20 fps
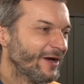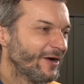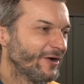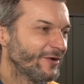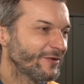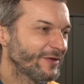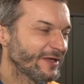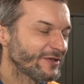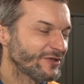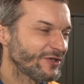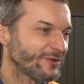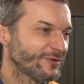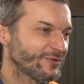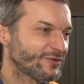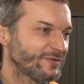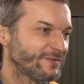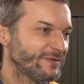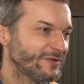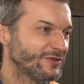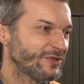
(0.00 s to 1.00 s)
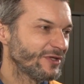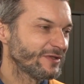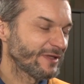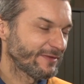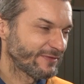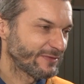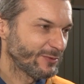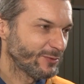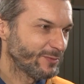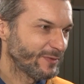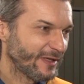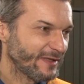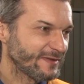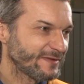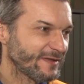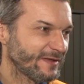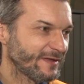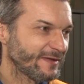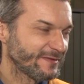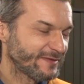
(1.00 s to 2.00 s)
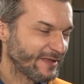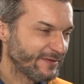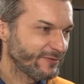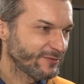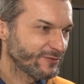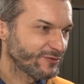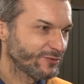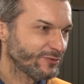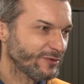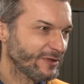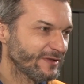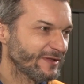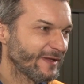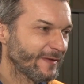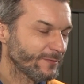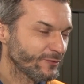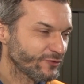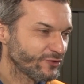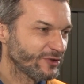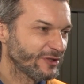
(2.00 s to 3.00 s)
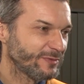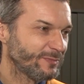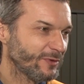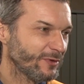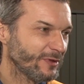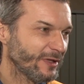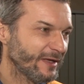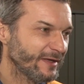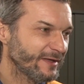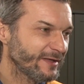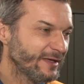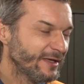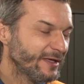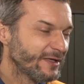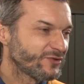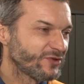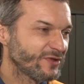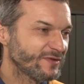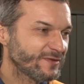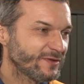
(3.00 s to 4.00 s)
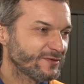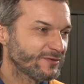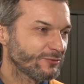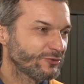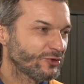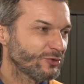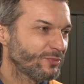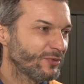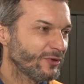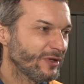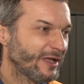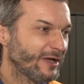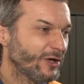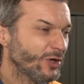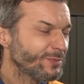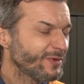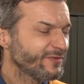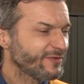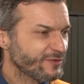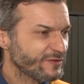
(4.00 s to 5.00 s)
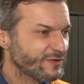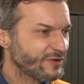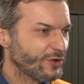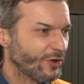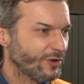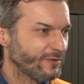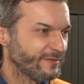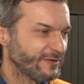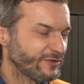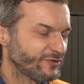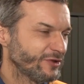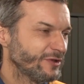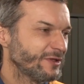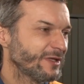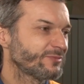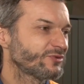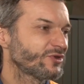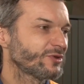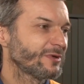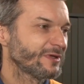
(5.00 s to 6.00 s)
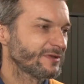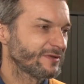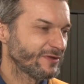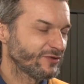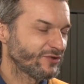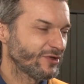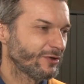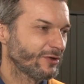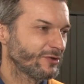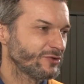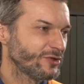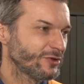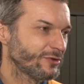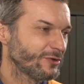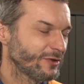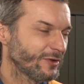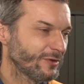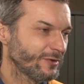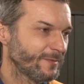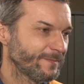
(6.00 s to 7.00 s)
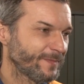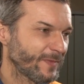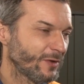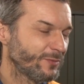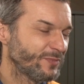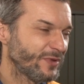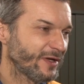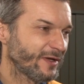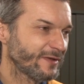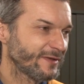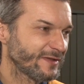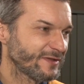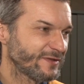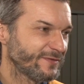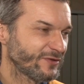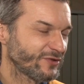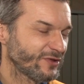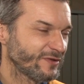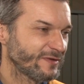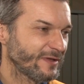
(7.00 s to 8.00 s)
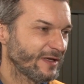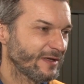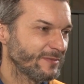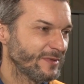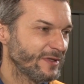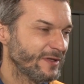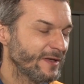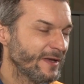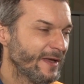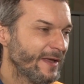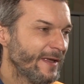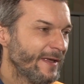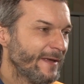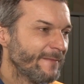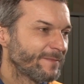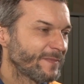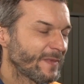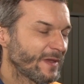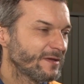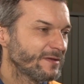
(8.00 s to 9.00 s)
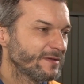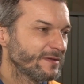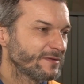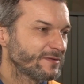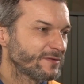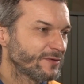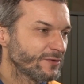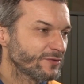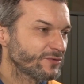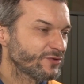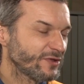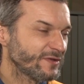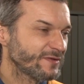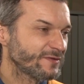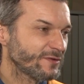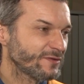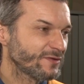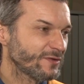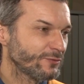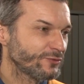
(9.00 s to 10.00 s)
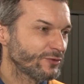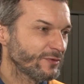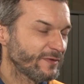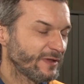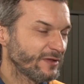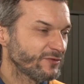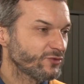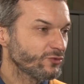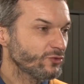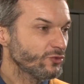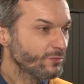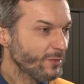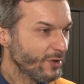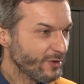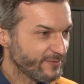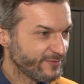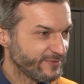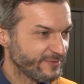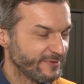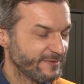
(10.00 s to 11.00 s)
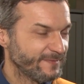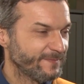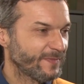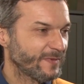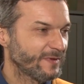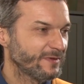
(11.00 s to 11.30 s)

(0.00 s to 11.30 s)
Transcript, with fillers: Ona się oczywiście, ta współpraca zawiązuje na różnych polach. Często są to pola obowiązkowe, czyli na przykład jeżeli chodzi o, o opiekę nad zwierzętami, mm, to często są to wręcz umowy,